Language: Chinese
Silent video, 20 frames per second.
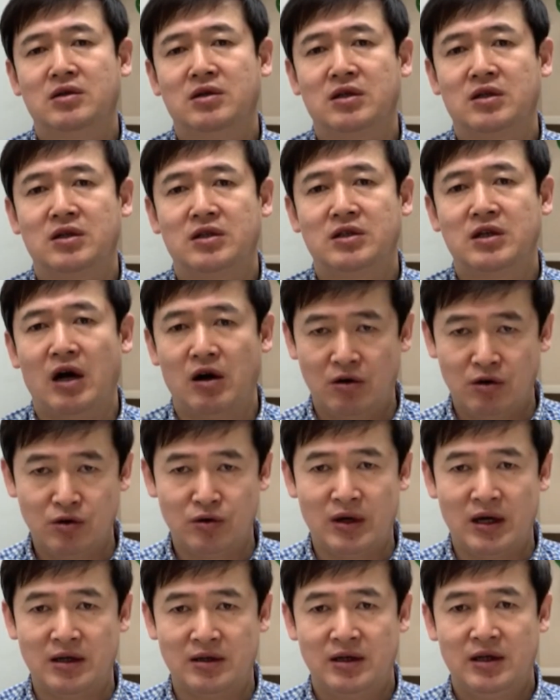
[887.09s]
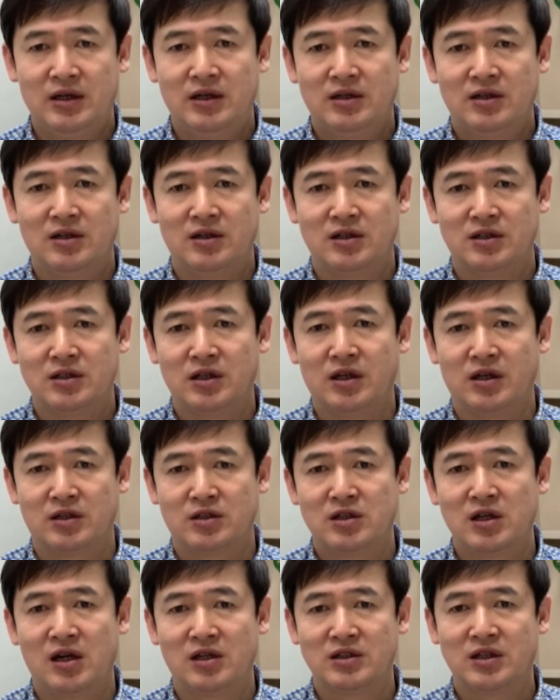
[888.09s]
啊。然后啊。啊，也
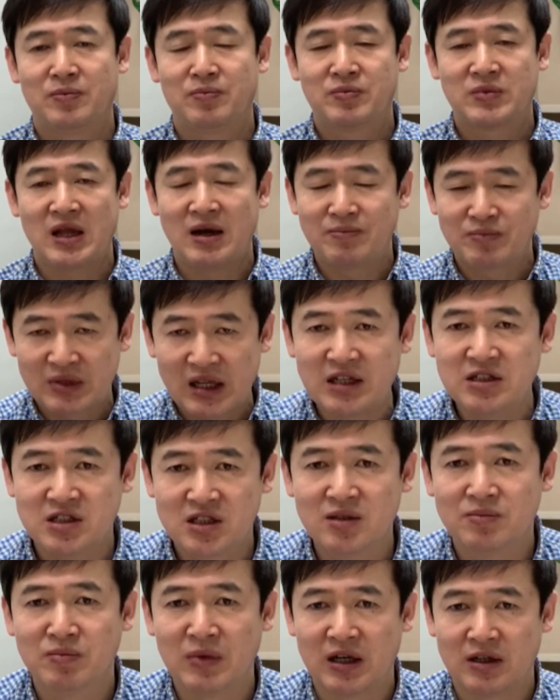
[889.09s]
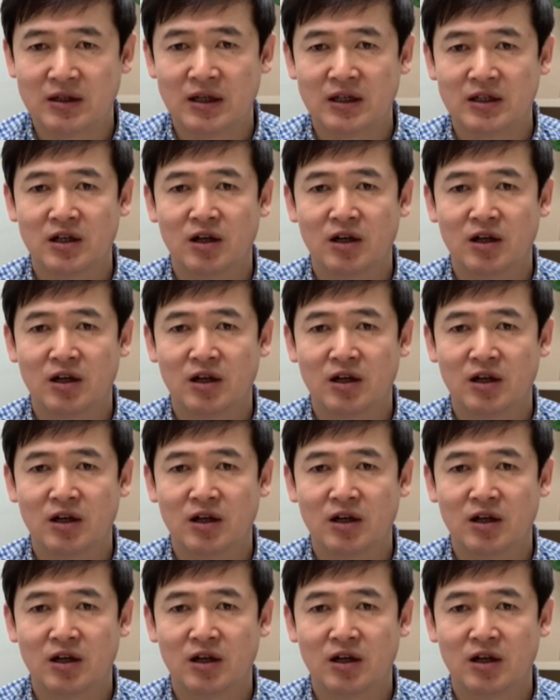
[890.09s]
这两天担担心嘛，哈，